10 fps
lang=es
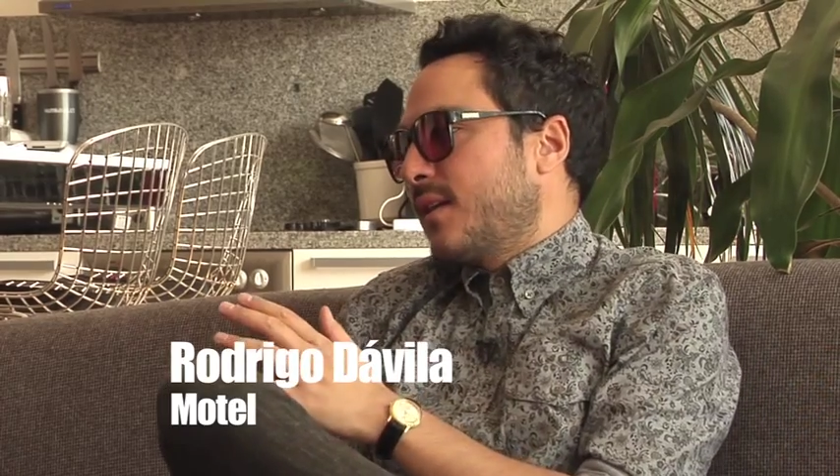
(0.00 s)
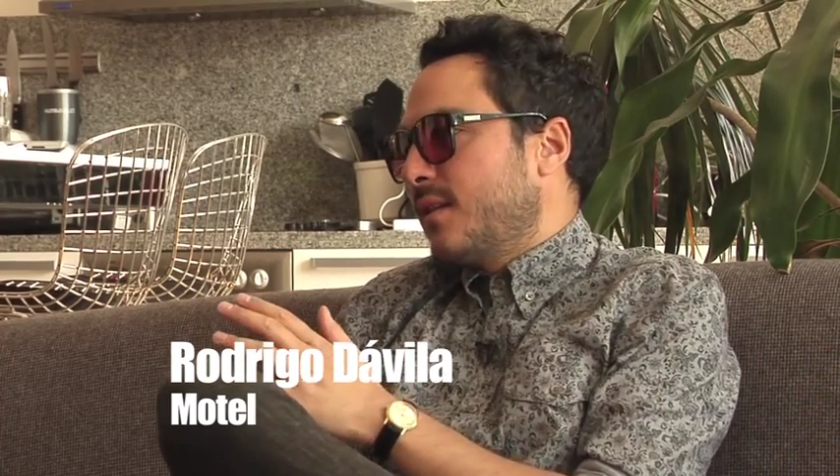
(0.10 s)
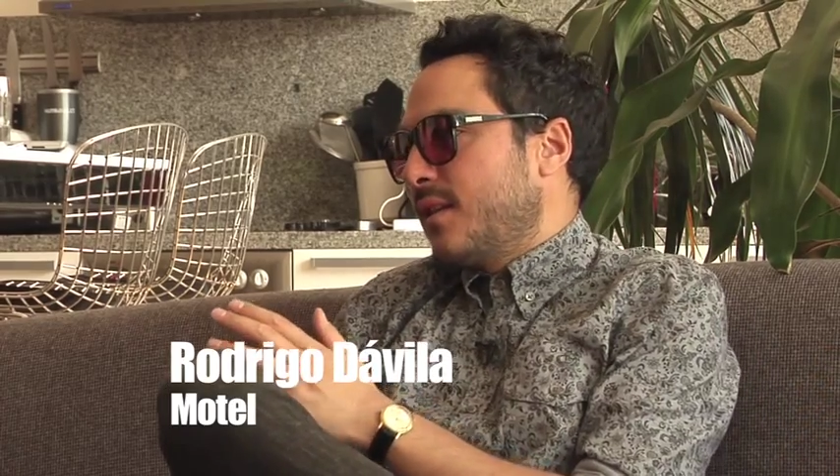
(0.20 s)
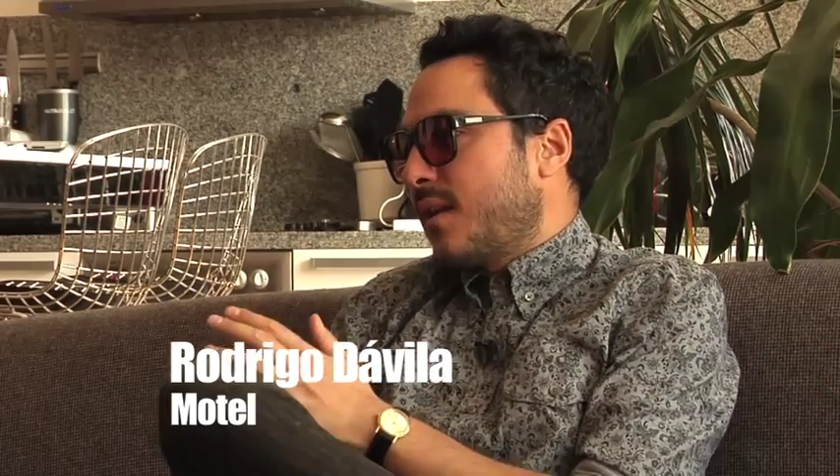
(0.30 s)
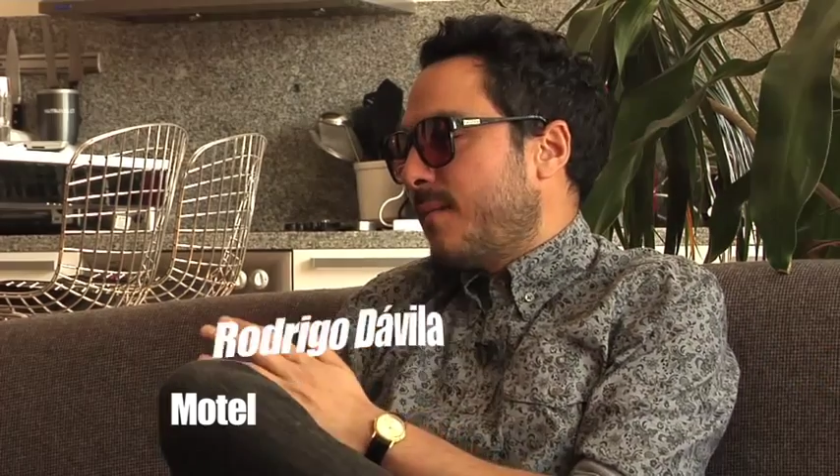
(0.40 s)

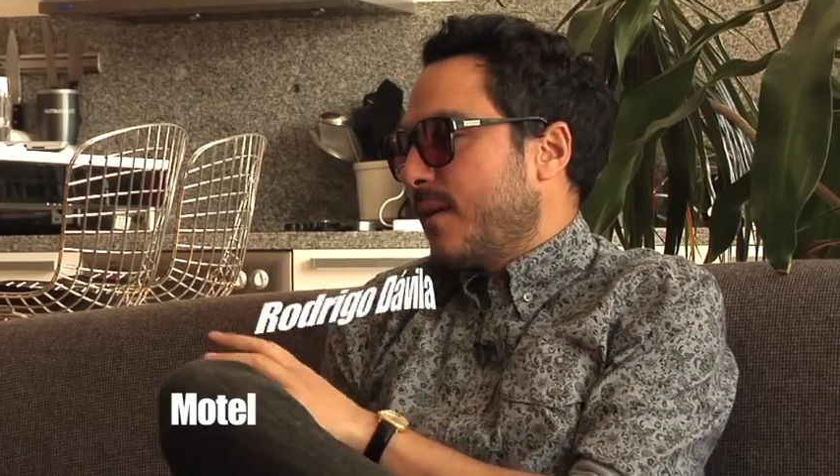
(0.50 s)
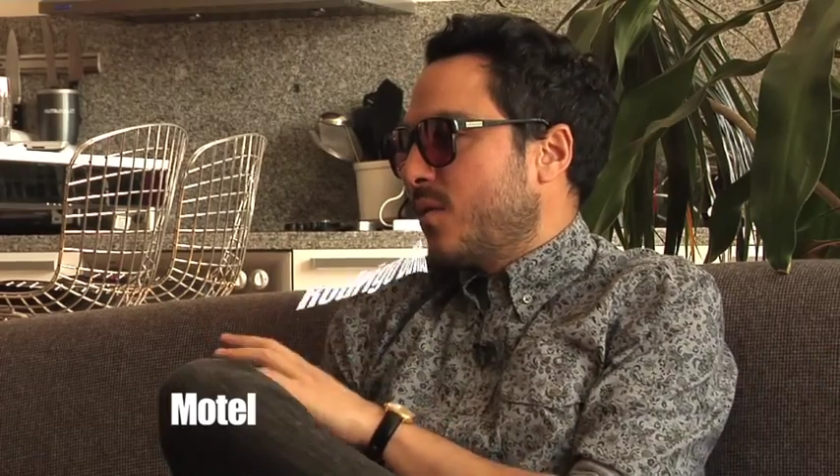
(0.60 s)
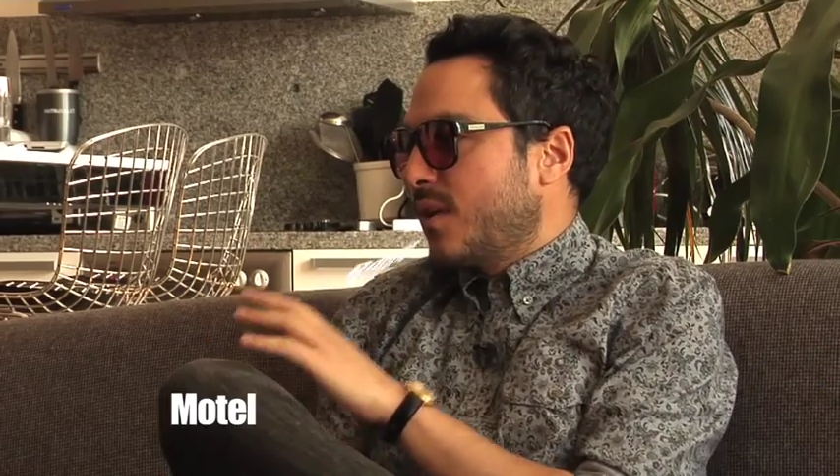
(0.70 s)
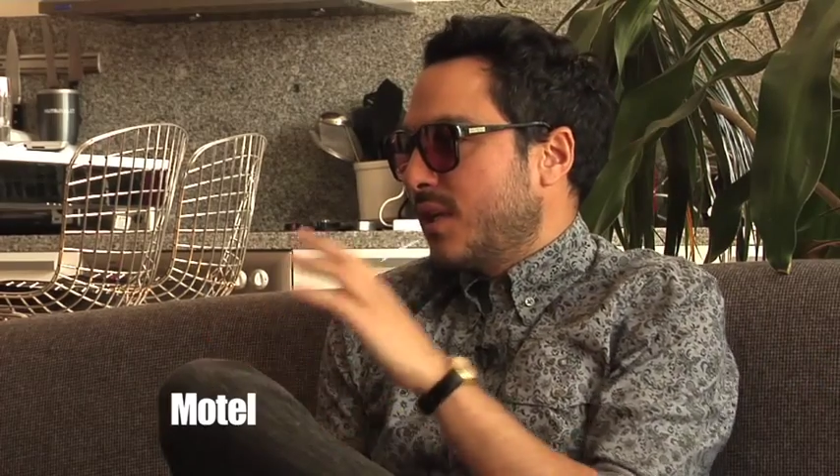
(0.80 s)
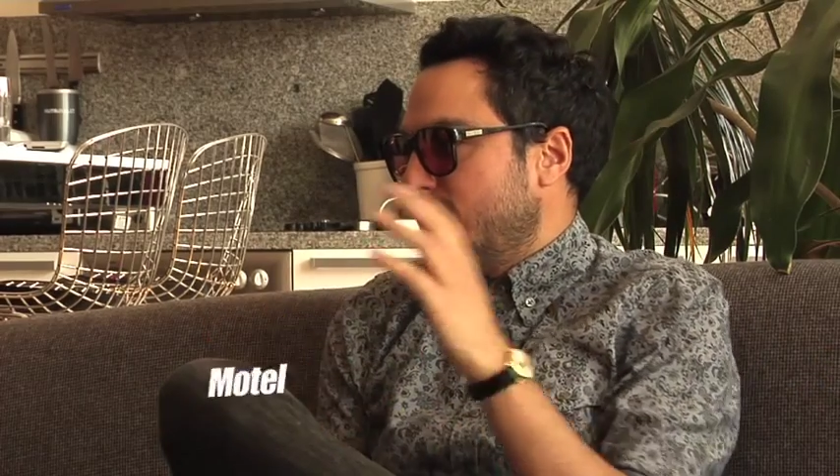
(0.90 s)
de
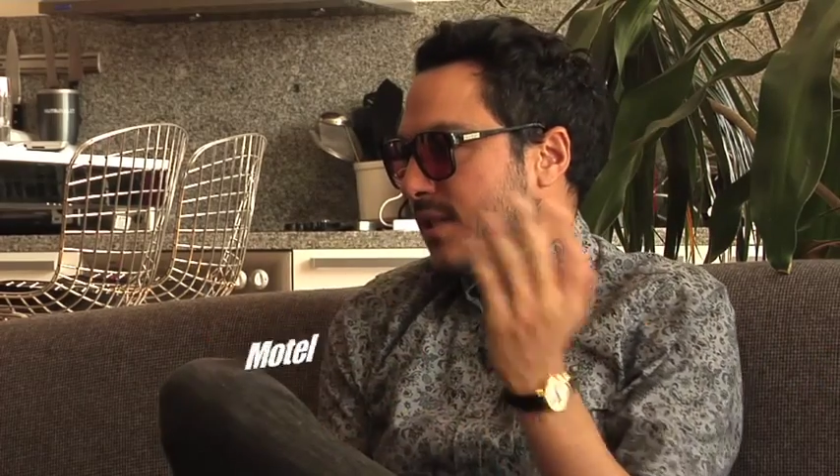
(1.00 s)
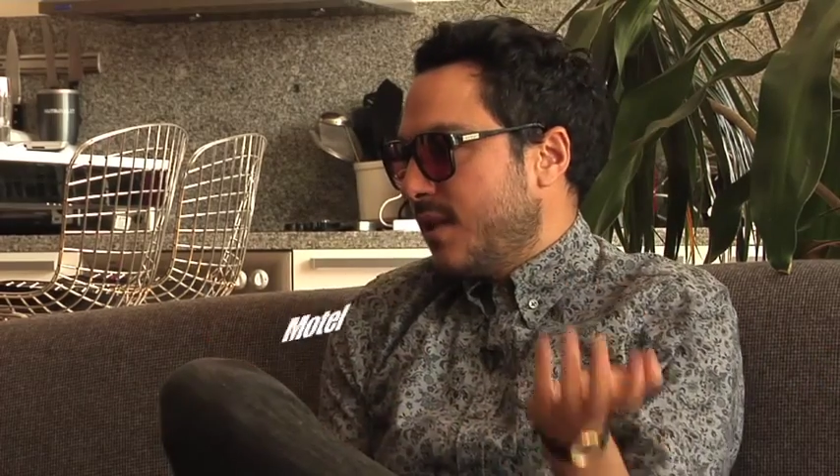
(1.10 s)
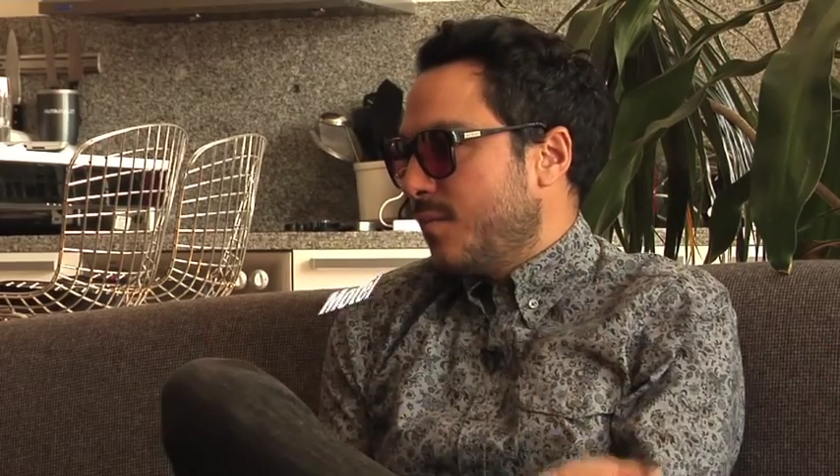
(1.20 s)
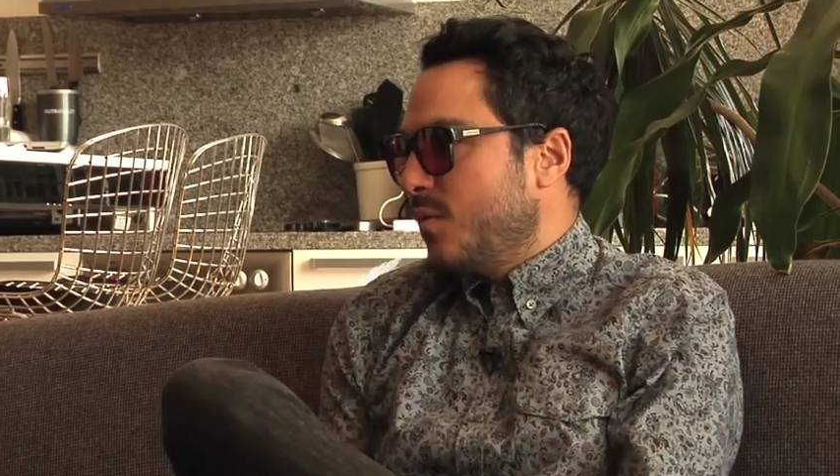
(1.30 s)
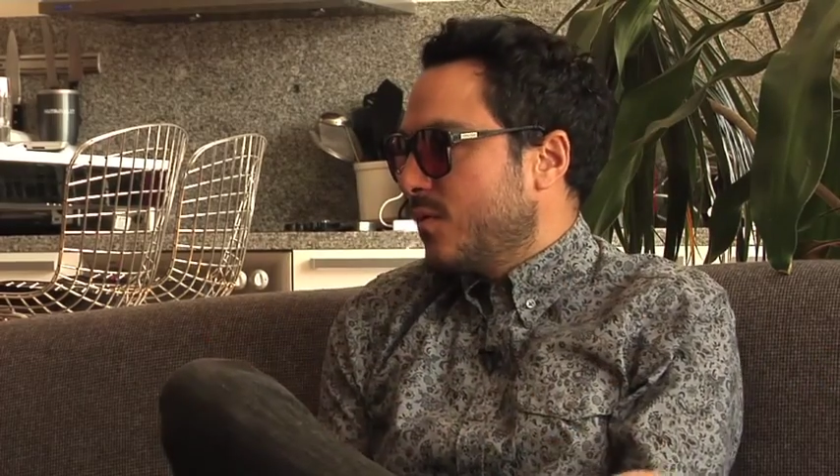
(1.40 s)
trabajo que
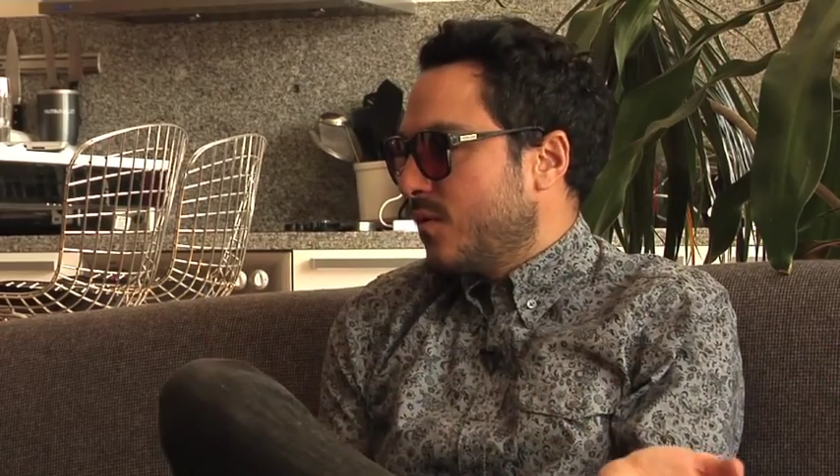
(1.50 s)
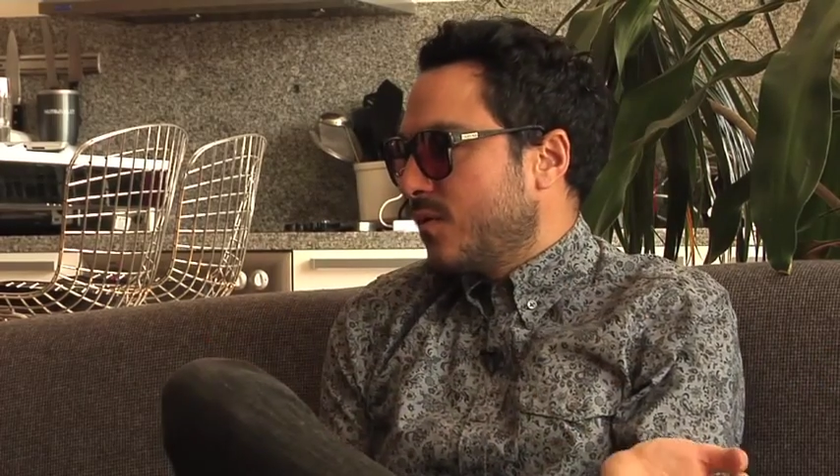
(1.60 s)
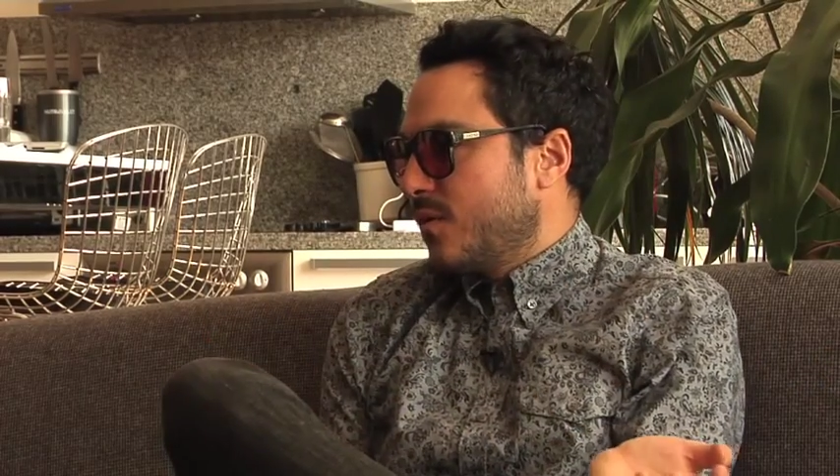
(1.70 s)
iniciamos